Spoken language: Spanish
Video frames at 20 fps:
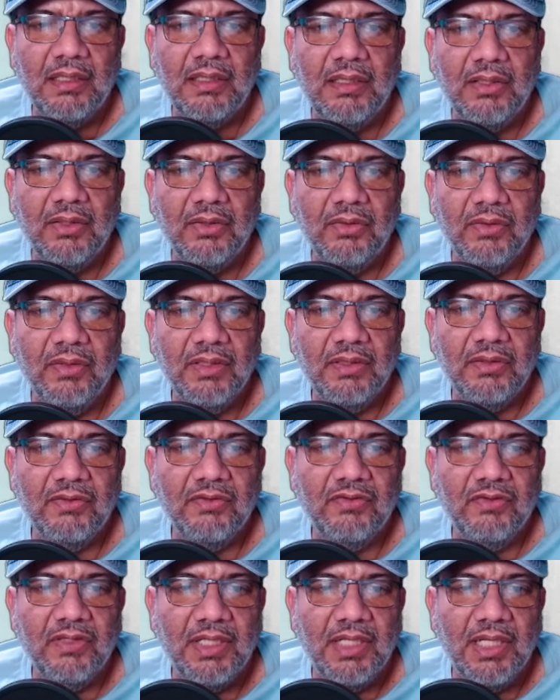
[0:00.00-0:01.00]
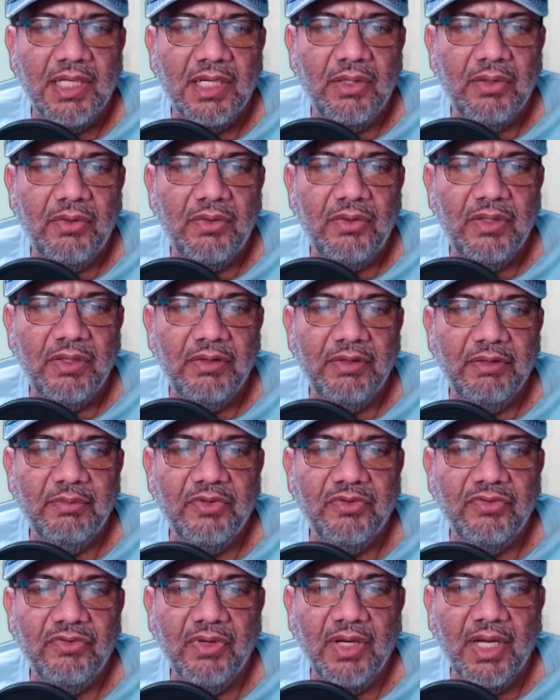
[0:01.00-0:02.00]
No, entonces era ojo de
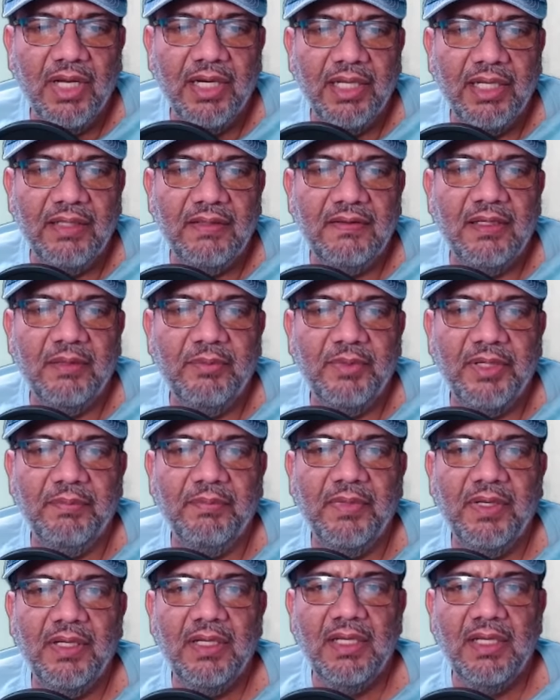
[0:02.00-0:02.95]
abismo solar, esta misma.